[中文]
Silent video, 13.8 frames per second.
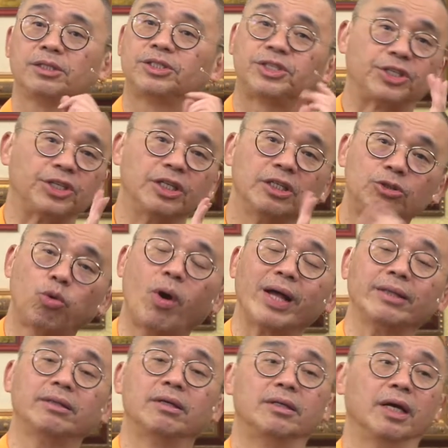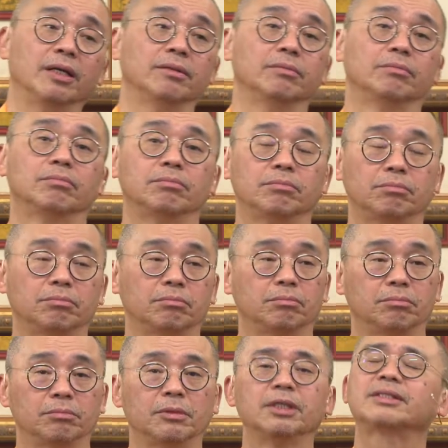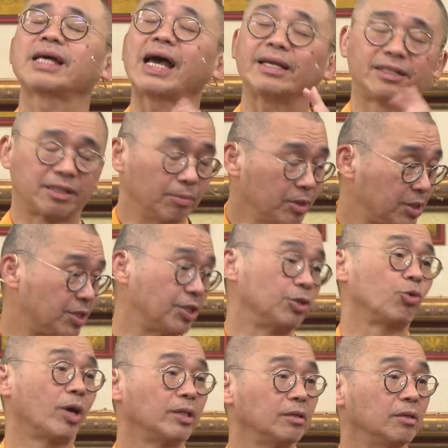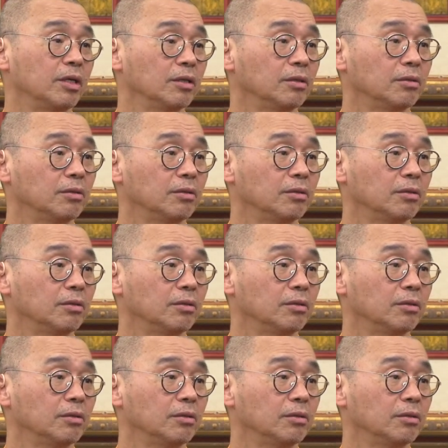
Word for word: 极端的人，再怎么极端的人，